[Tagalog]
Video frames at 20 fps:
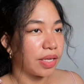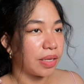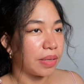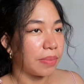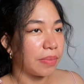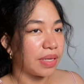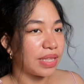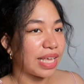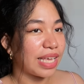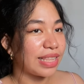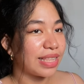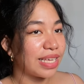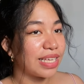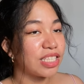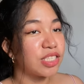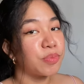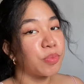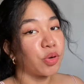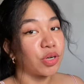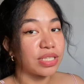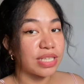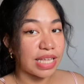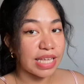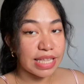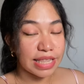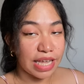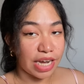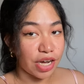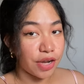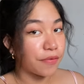But I think it's more
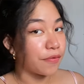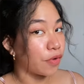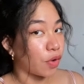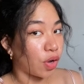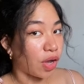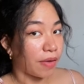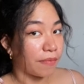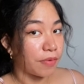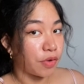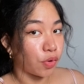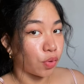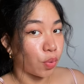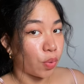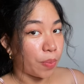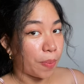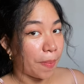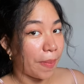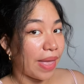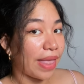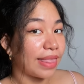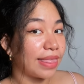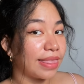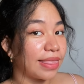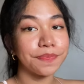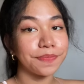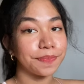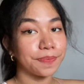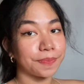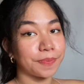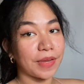sanitary if you have your own pen.
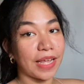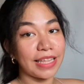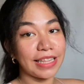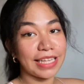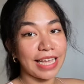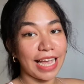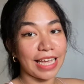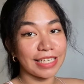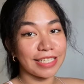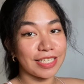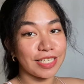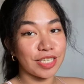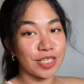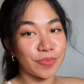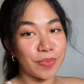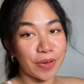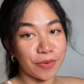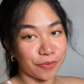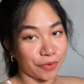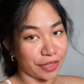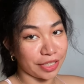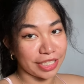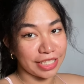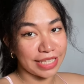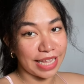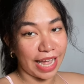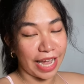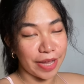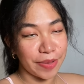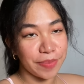And guys, this is my first
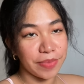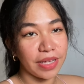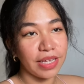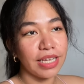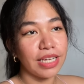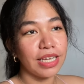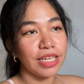time.